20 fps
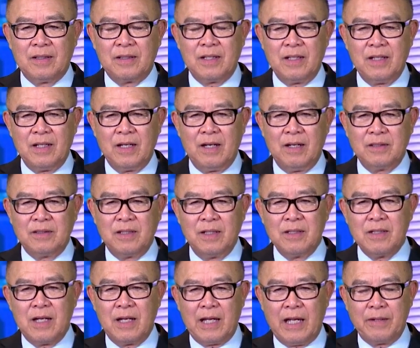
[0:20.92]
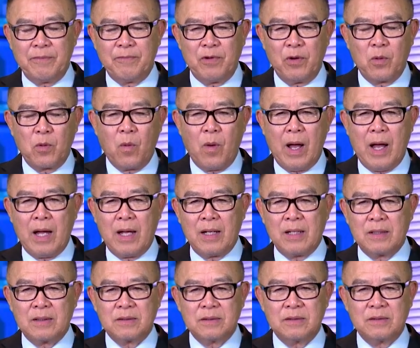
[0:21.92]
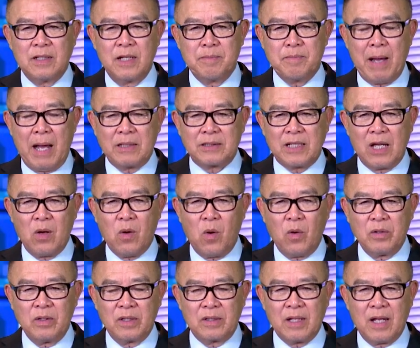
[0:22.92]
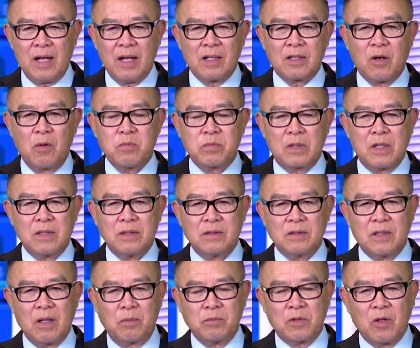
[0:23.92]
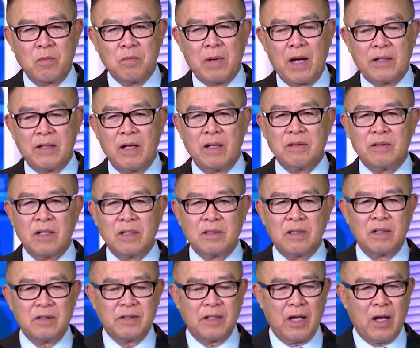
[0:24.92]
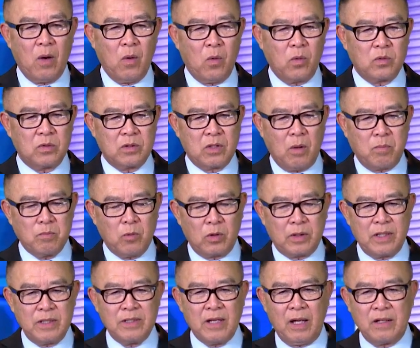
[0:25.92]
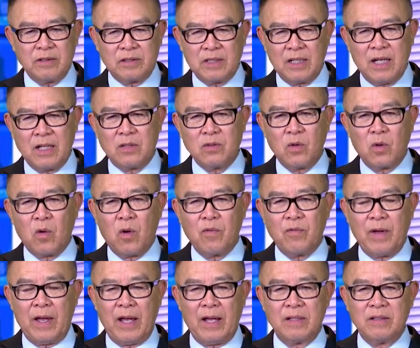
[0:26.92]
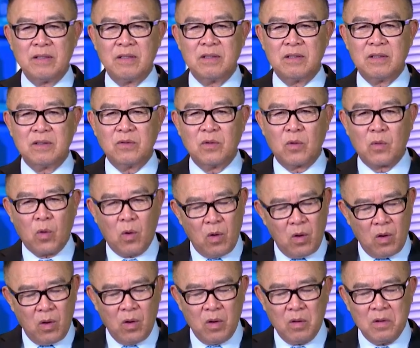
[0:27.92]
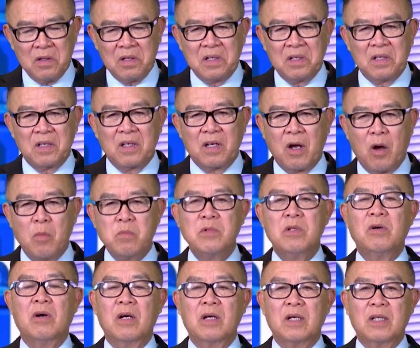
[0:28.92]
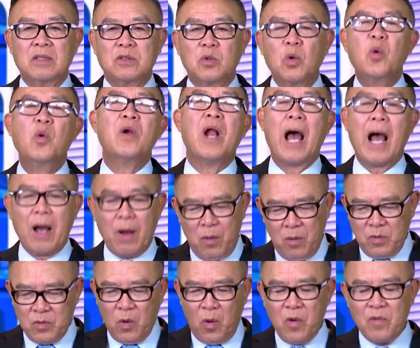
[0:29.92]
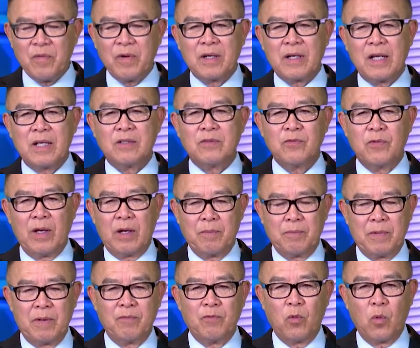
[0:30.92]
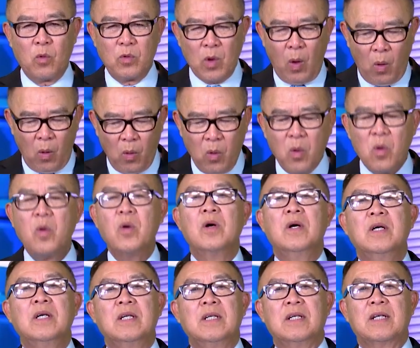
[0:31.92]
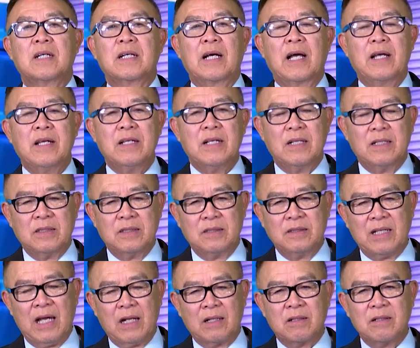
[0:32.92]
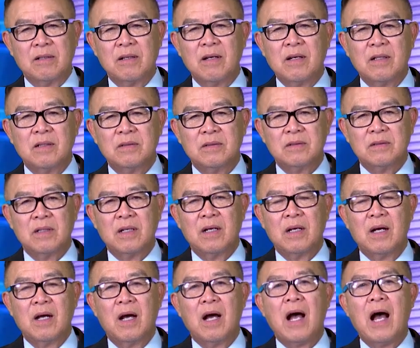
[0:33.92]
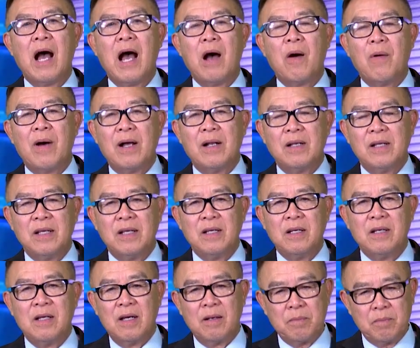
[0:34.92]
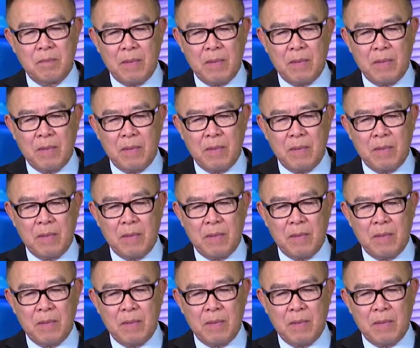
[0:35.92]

Thì những ngày vừa qua trên mạng xã hội người ta đã công kích Tổng thống Biden rất là nhiều trong một cái nhận xét nó có vẻ như nó có không được chu đáo đối với cái việc mà vụ nổ cái nhà thương Al Ali